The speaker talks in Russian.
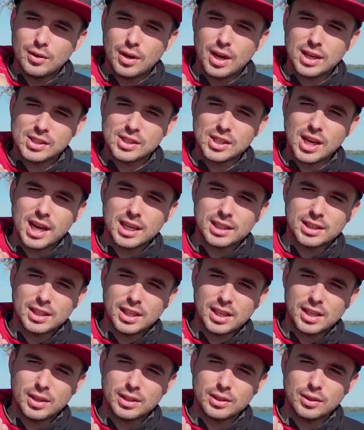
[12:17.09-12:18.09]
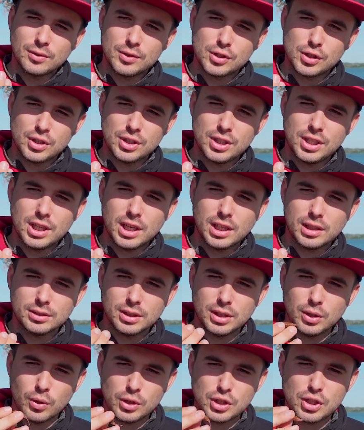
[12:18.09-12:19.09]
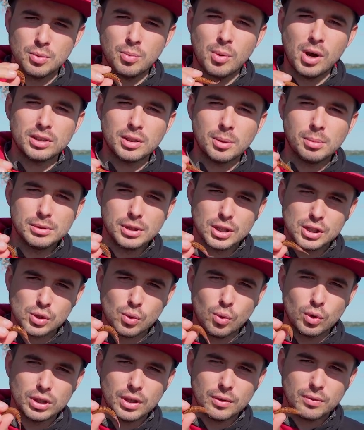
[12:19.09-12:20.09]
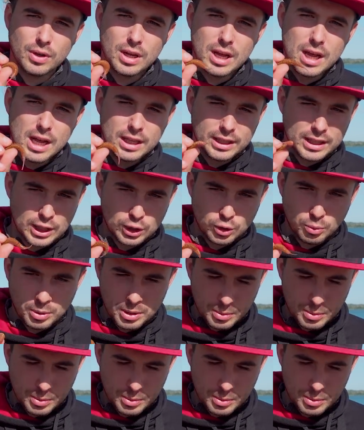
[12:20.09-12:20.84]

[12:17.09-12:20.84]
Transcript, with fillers: азартно, он все делал и очень мало было сходов на эту